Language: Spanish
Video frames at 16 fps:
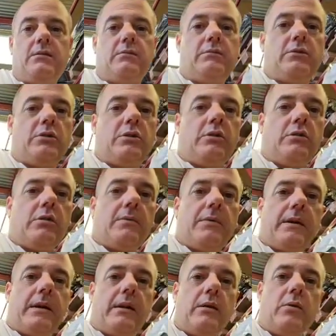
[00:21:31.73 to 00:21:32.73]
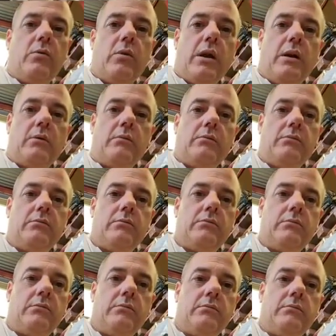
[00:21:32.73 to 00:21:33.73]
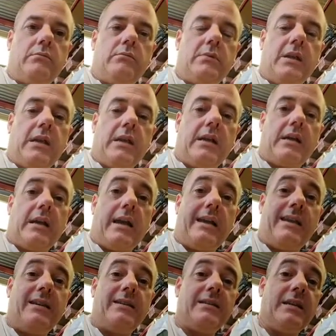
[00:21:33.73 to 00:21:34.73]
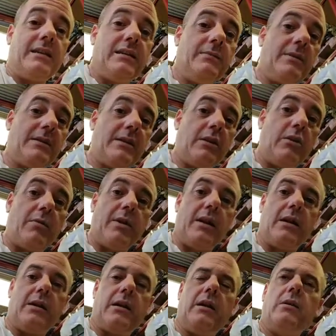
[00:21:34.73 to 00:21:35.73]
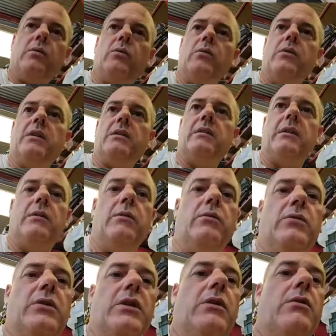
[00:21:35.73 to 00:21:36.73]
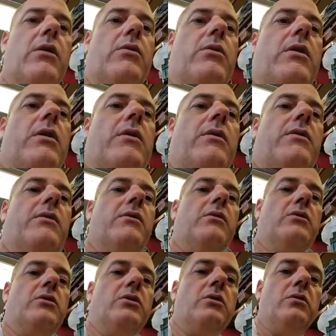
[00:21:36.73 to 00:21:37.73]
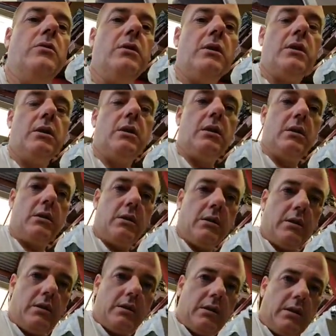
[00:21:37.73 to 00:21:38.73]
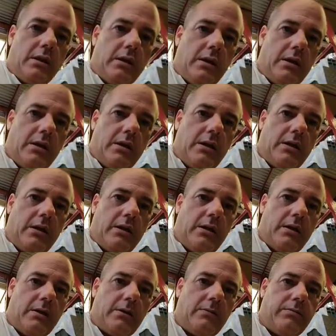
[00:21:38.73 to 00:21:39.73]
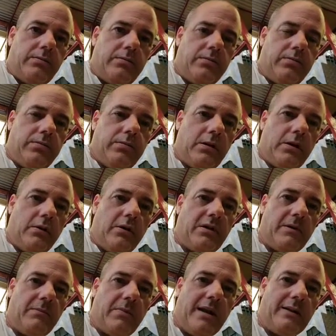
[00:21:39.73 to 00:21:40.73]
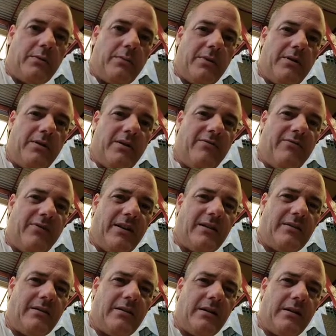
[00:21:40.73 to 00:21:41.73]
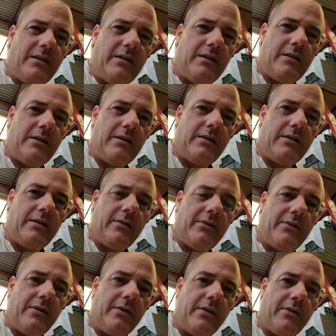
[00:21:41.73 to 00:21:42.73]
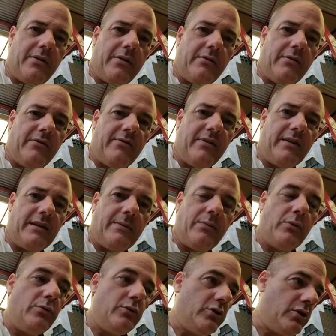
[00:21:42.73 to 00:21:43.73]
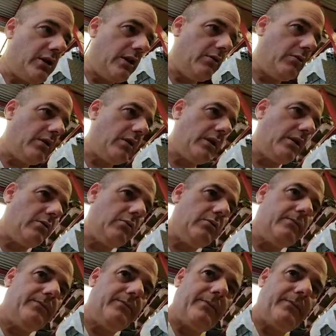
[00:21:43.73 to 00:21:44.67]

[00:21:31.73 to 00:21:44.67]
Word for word: Yo había calculado y en la KXS si me salió bien el cálculo, en esta no lo sé, con la rueda 18 eh, y con ese plato, pero le falta aceleración, le falta punch, que es lo que quiero.